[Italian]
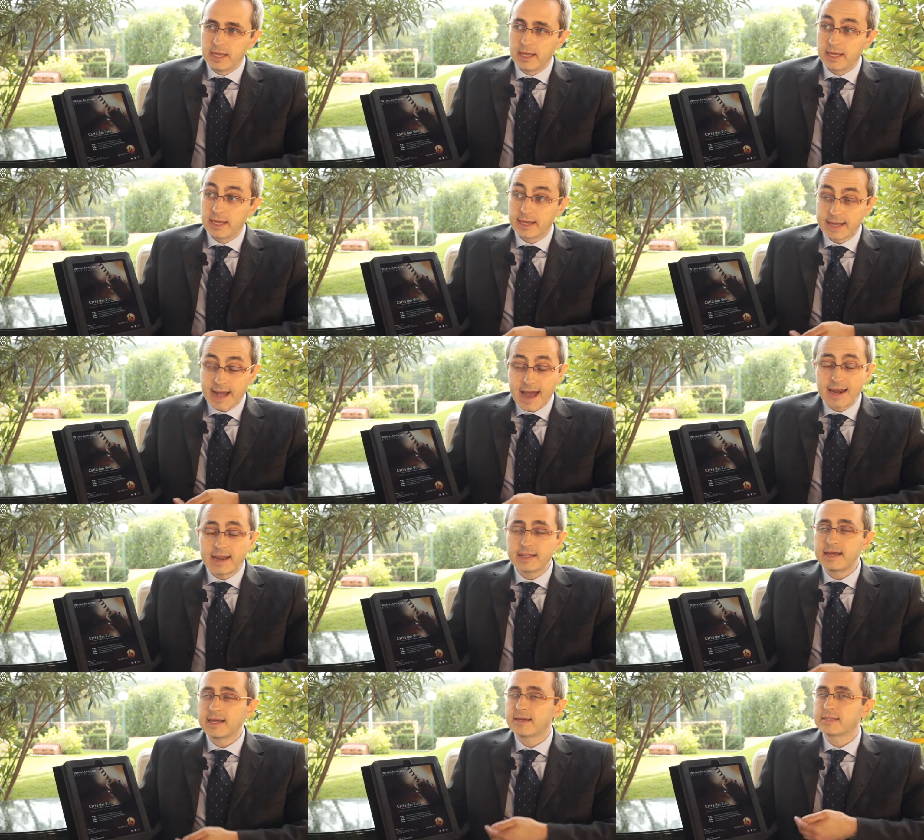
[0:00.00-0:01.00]
eh,
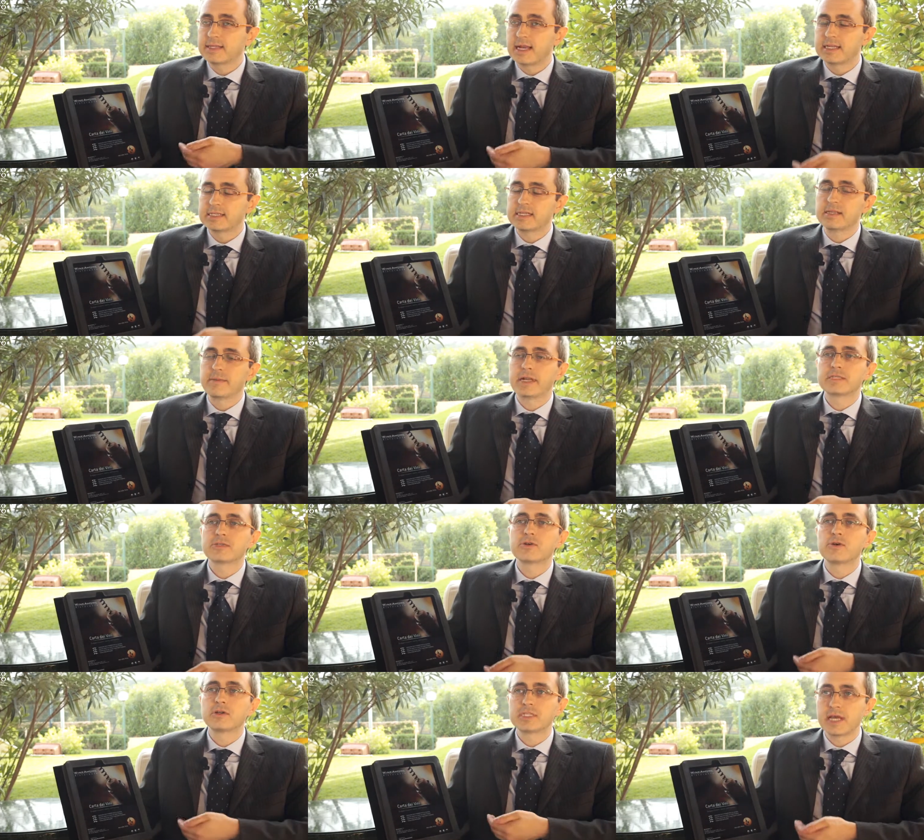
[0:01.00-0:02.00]
Canada dalla settimana
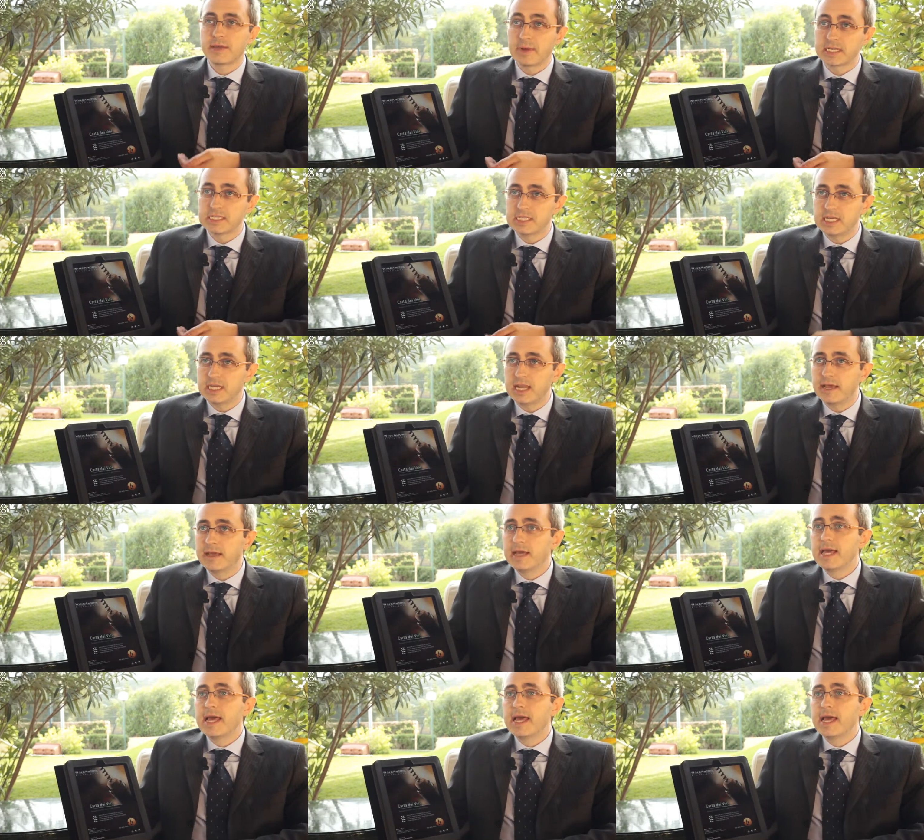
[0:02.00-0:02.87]
scorsa e Brasile